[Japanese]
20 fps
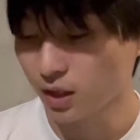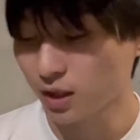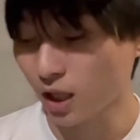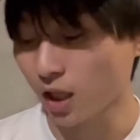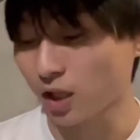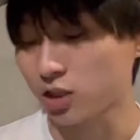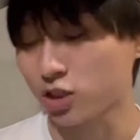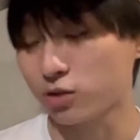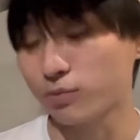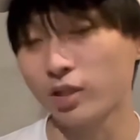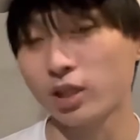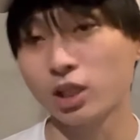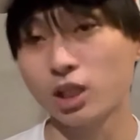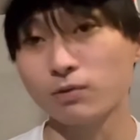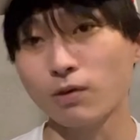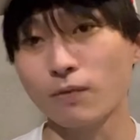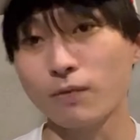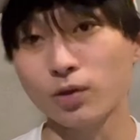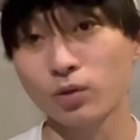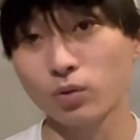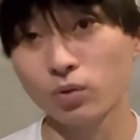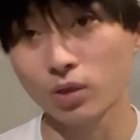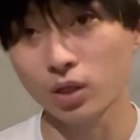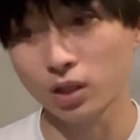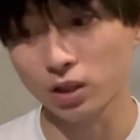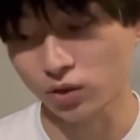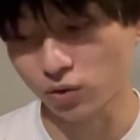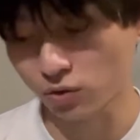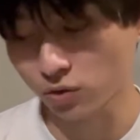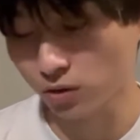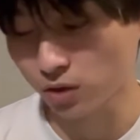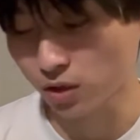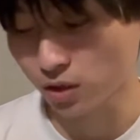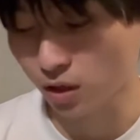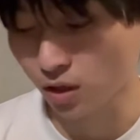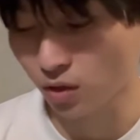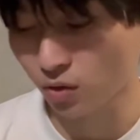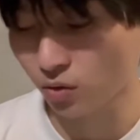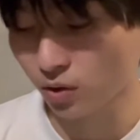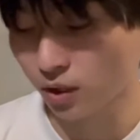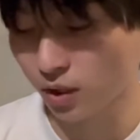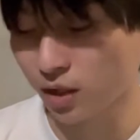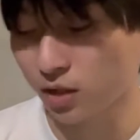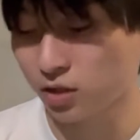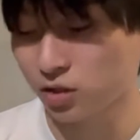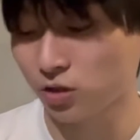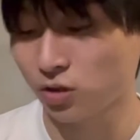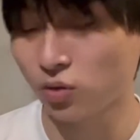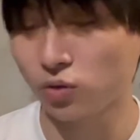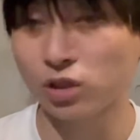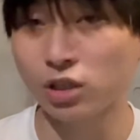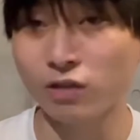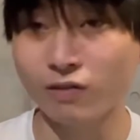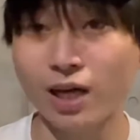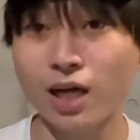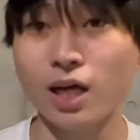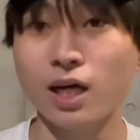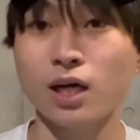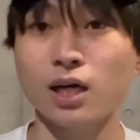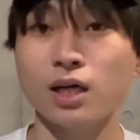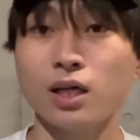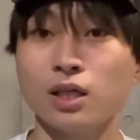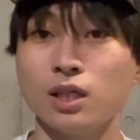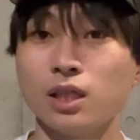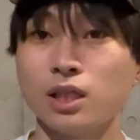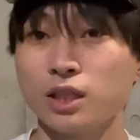やや湿った馬場の方が得意な帝王ケンにとっては、